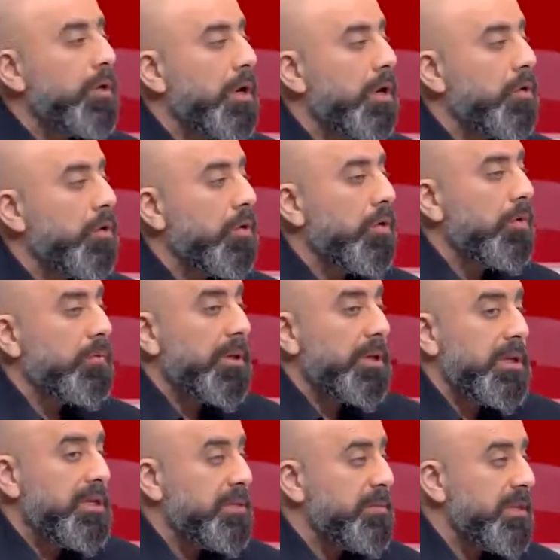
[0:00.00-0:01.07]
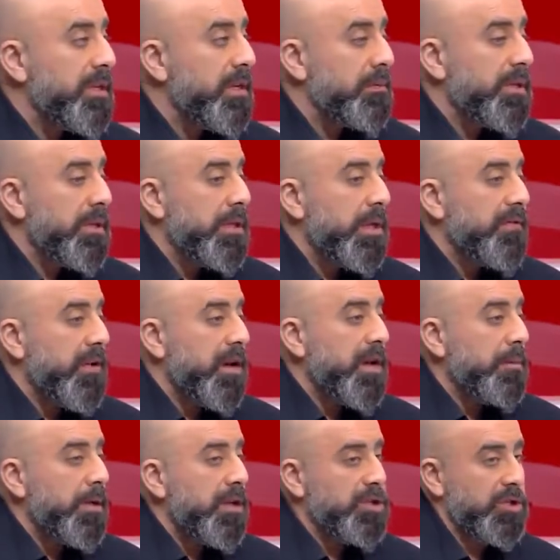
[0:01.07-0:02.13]
انه بدي بدي بدي افكر
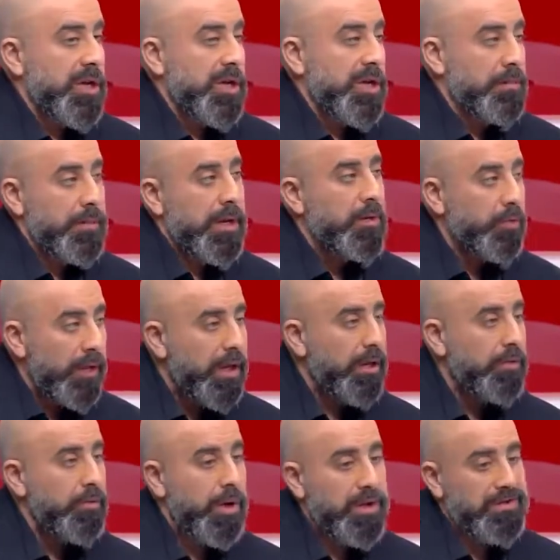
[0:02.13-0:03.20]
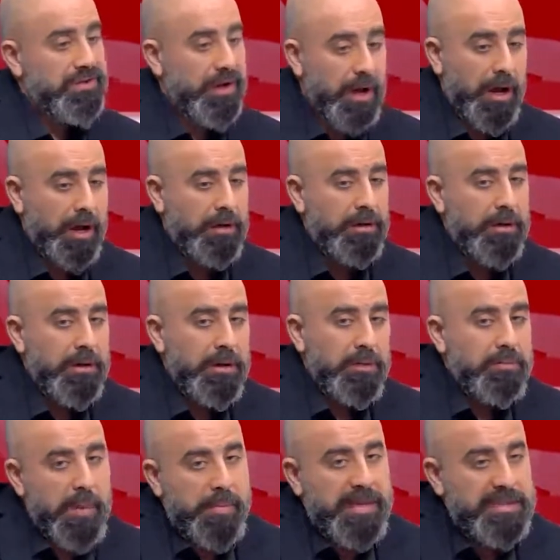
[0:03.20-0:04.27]
بالهجره كرمال الاولاد وانا صراحه
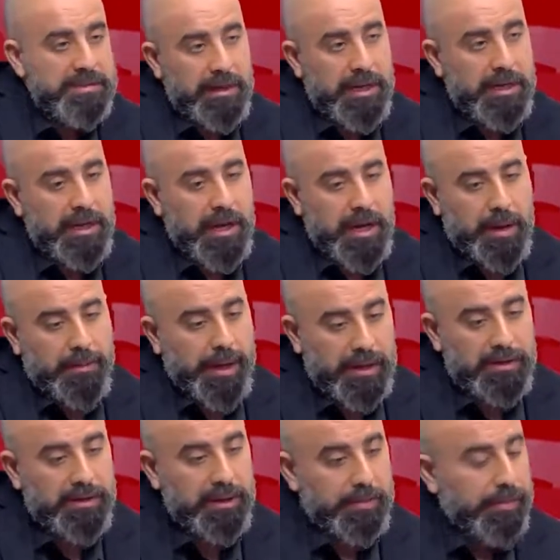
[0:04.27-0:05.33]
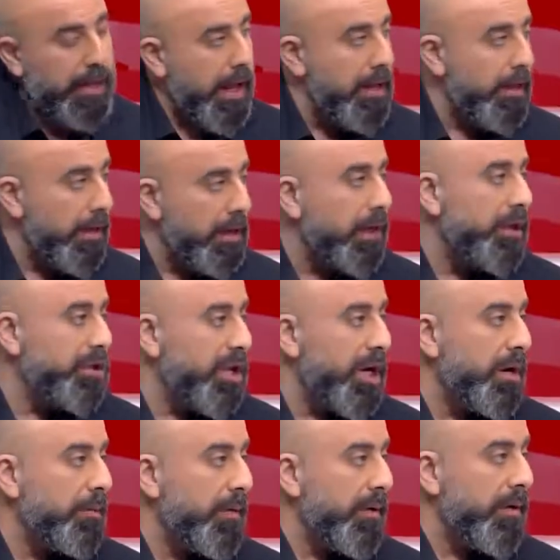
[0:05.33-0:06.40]
ما بكذب عليك انا عم بحضر بلان
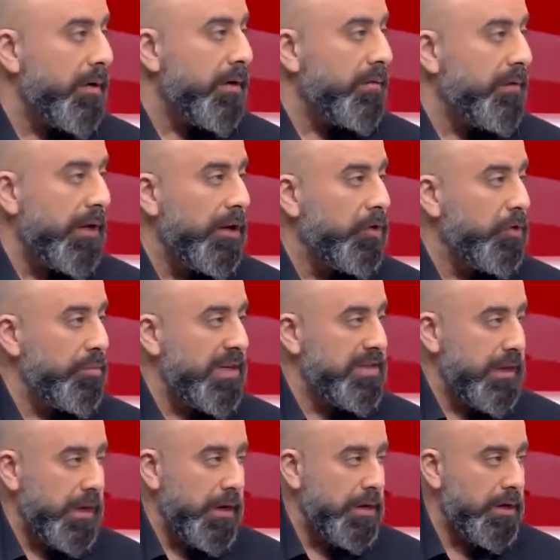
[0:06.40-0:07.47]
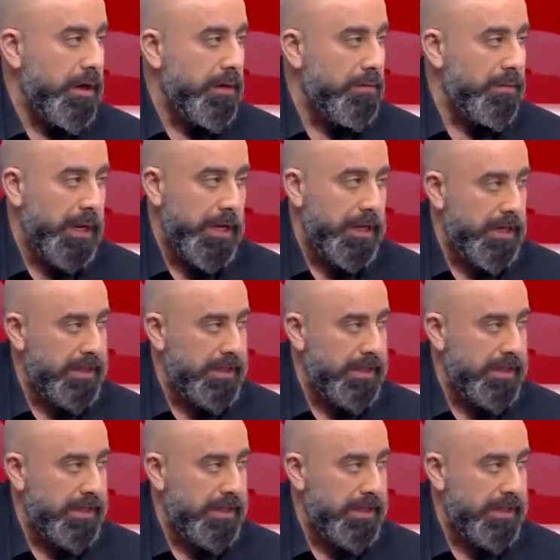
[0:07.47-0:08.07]
لجرب آه، فللهم بحزيران يعني من هلا